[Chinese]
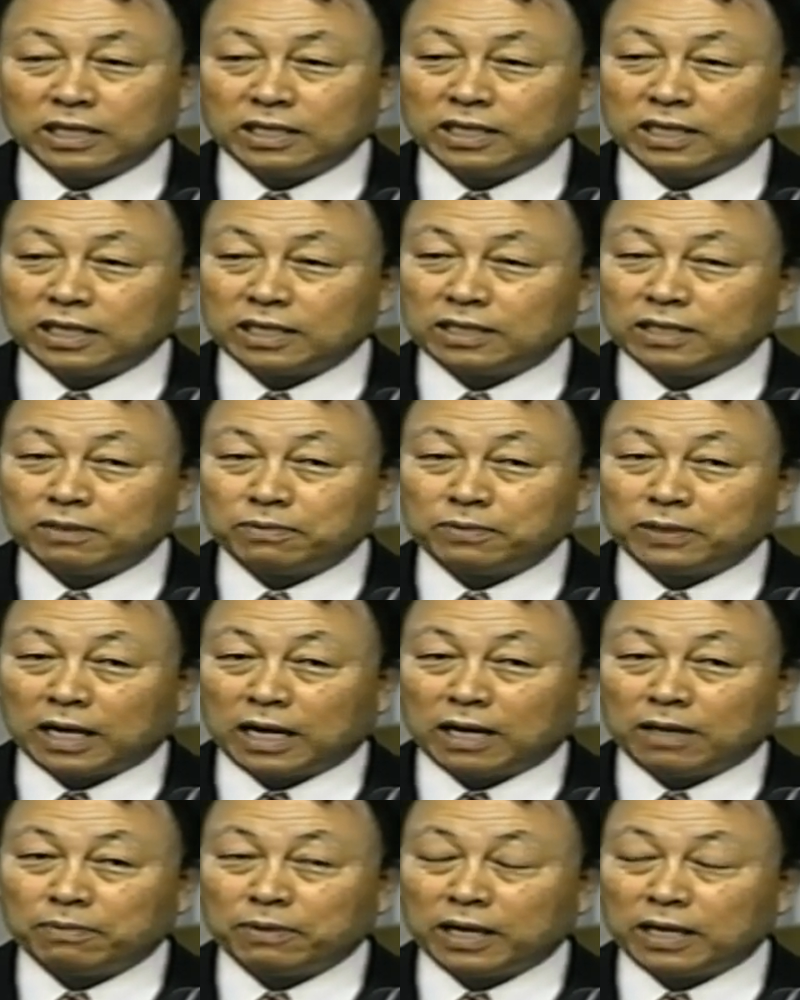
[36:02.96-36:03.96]
那么这时候
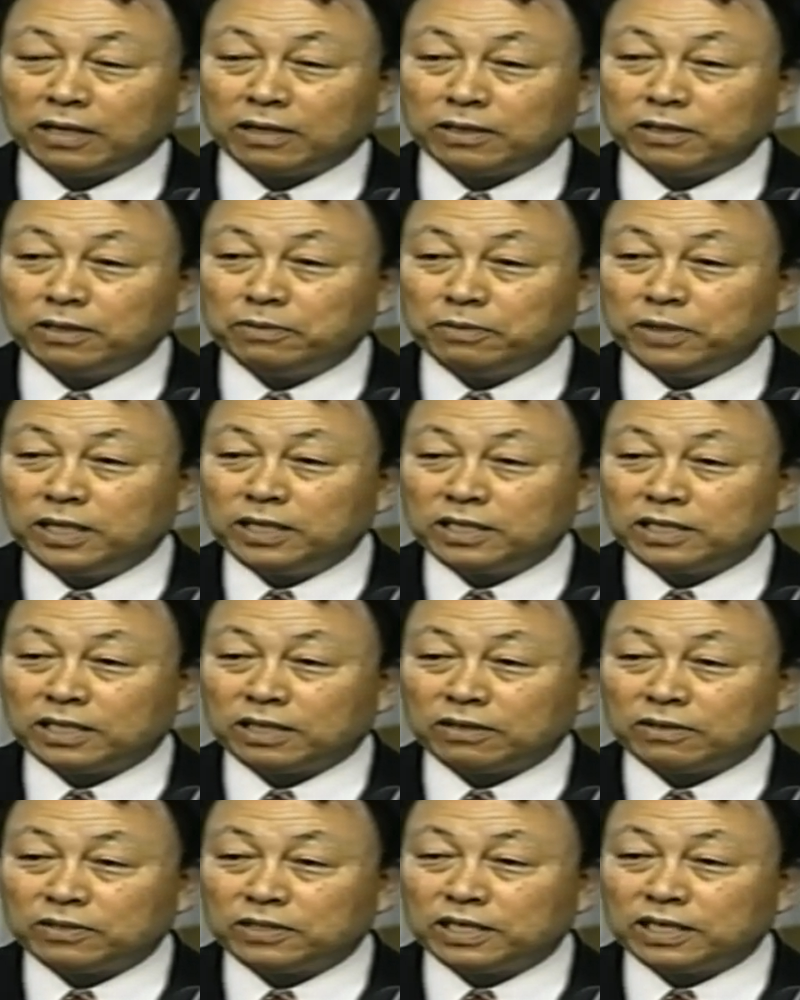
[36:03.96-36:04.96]
还不认罪还
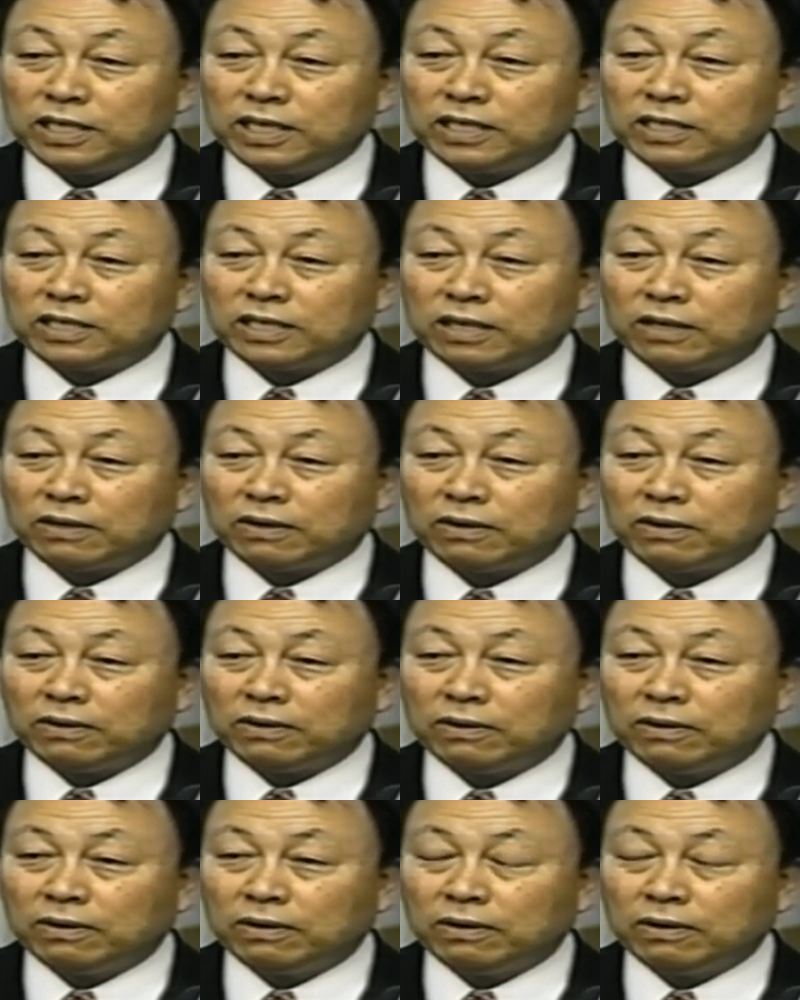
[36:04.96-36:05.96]
不悔改的话
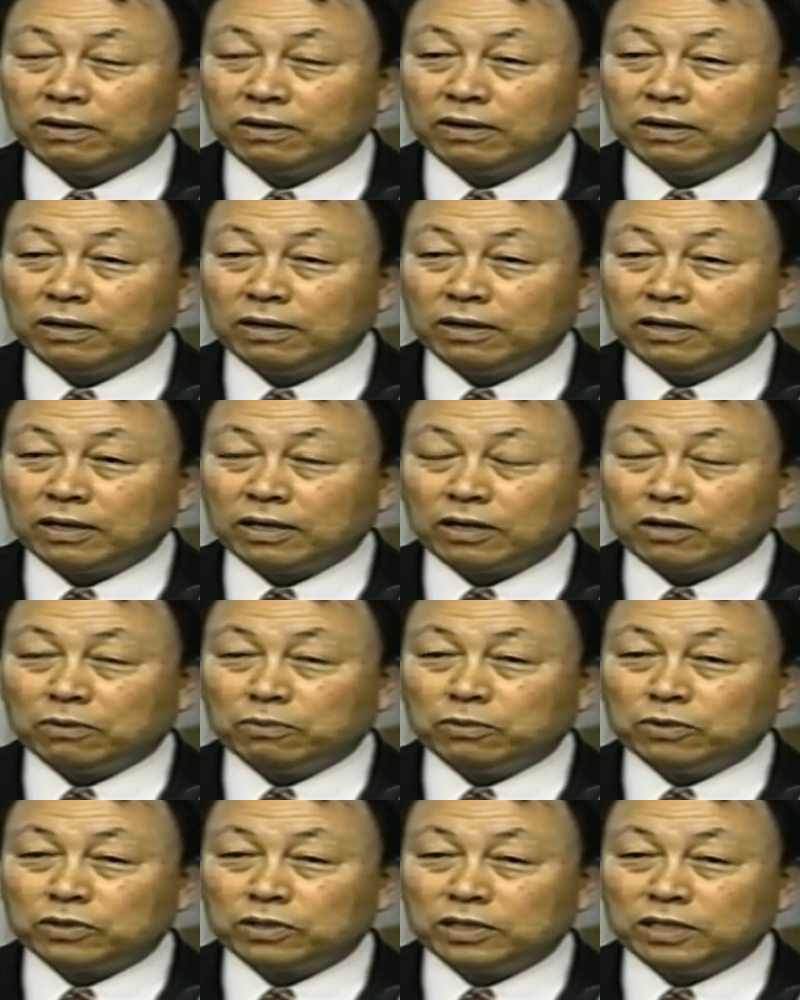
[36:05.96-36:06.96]
呢，就
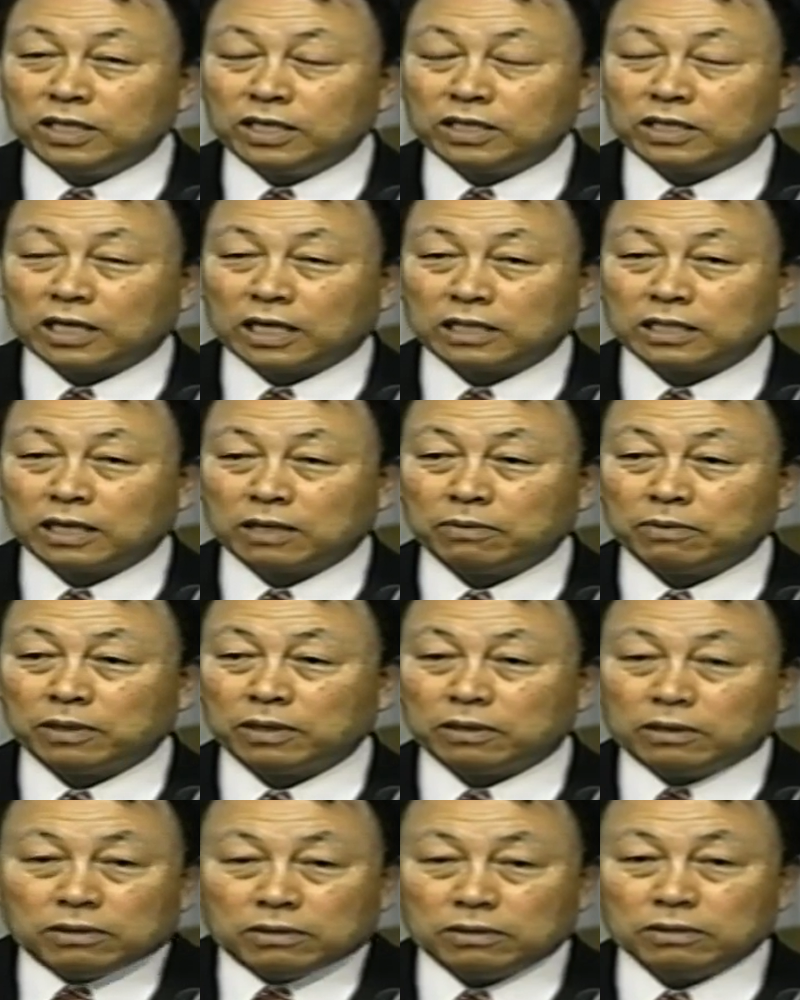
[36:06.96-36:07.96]
总会就会遇
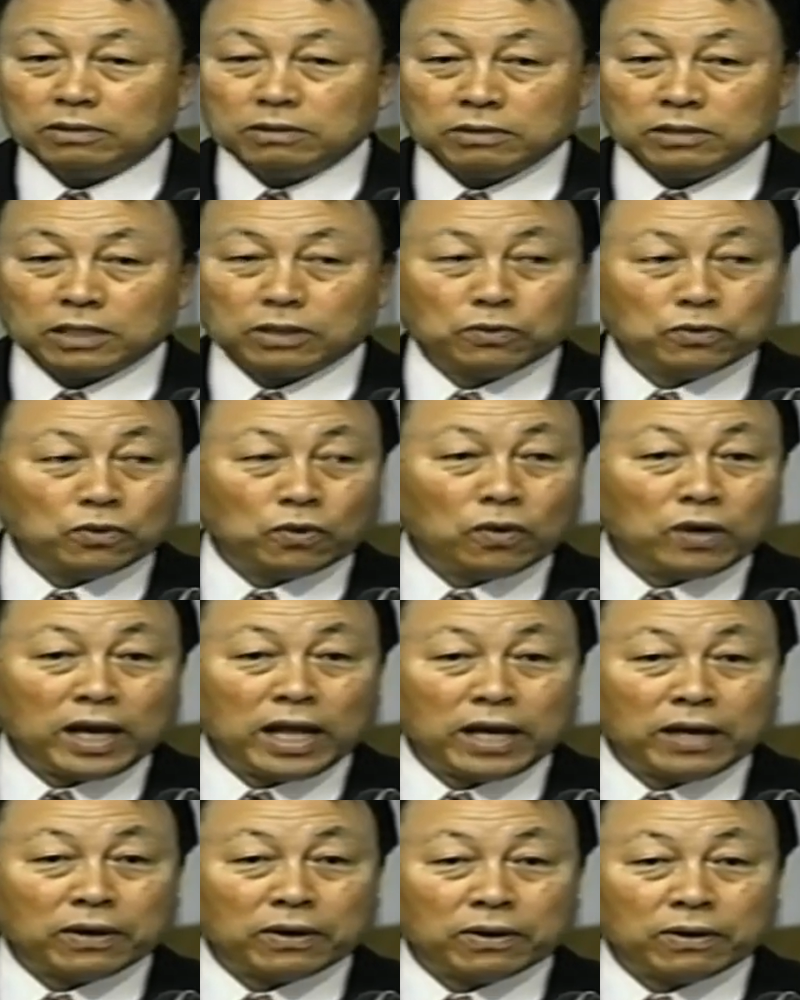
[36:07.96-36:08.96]
到一些坎
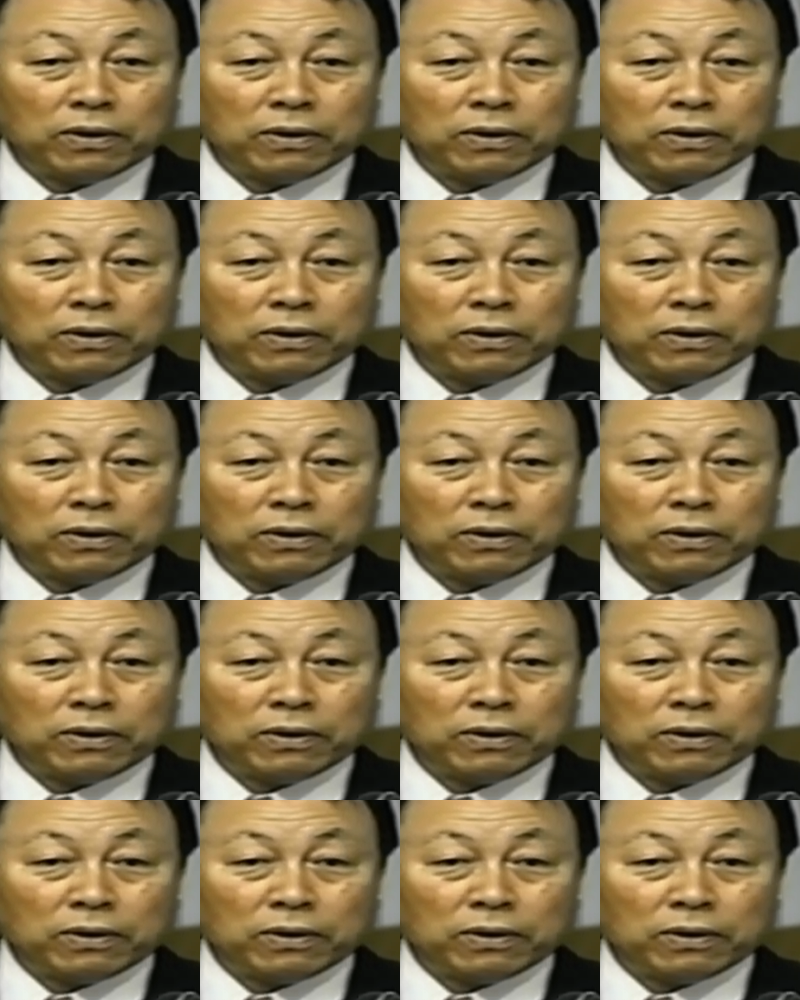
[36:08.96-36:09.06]
坷，